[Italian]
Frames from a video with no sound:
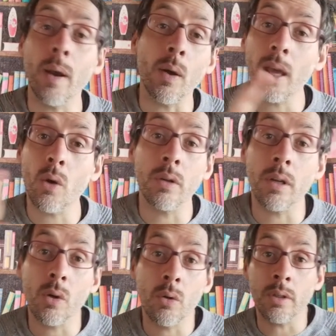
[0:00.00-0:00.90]
di farlo anche
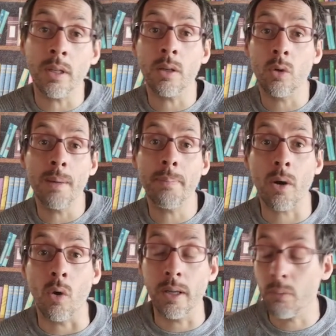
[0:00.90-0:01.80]
con, con, con, le
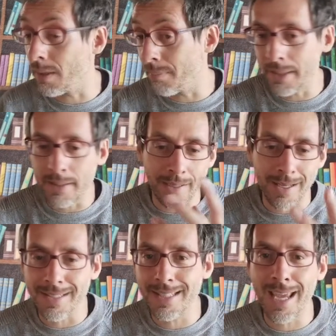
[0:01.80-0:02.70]
parole, quindi
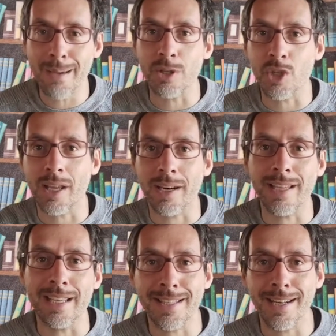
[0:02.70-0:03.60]
metterle insieme, cercare
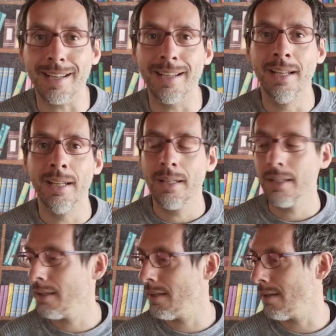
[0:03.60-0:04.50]
di essere
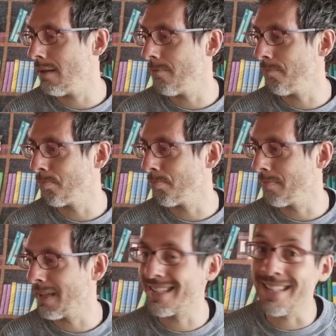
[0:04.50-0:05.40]
eh,
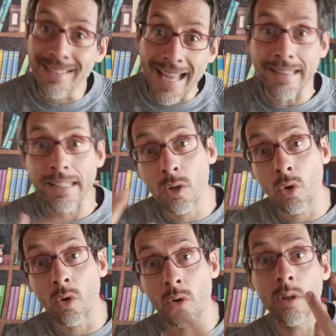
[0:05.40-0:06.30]

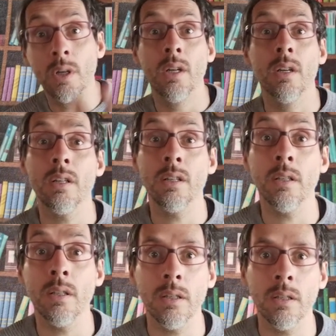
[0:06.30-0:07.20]
sintetico,
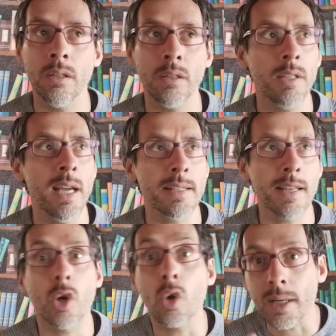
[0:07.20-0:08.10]
eh, di
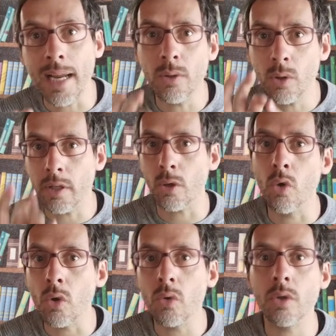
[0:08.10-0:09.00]
essere corretto e
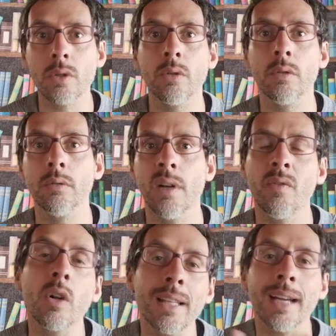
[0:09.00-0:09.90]
rigoroso, a
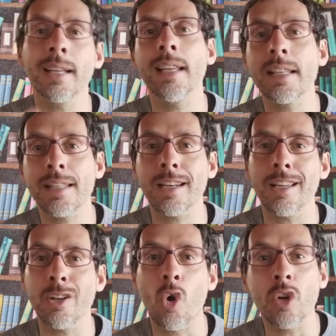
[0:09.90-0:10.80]
volte anche di essere
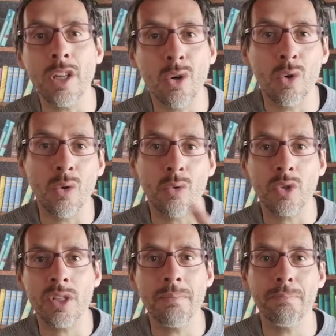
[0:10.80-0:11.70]
ironico,
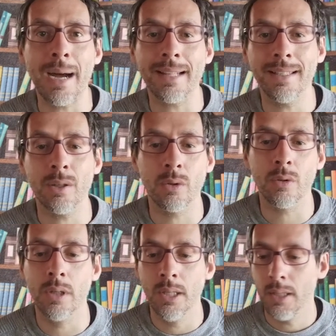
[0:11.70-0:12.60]

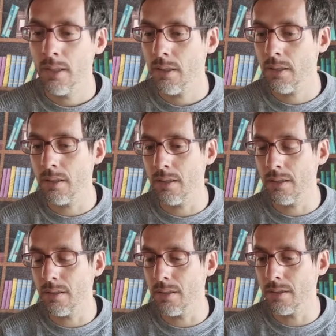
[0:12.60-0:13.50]
simpatico,
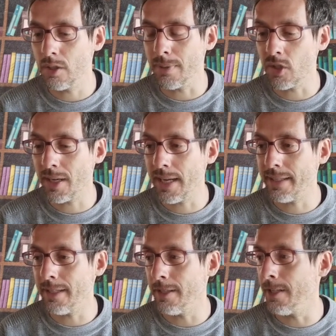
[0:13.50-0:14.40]
eh, insomma, cercare
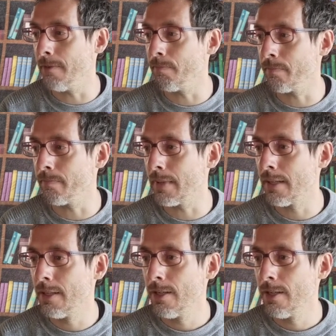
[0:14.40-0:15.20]
di, di,